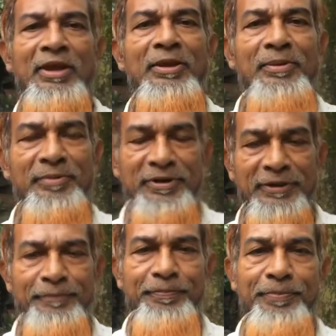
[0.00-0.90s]
এইভাবে
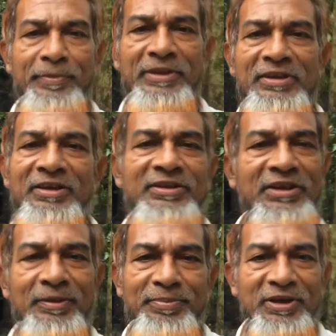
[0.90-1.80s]
চার
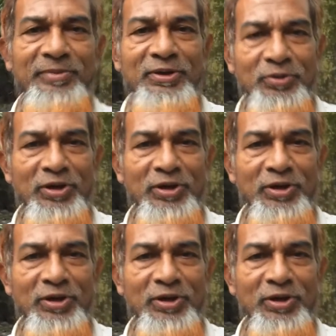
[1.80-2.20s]
থেকে পাঁচবার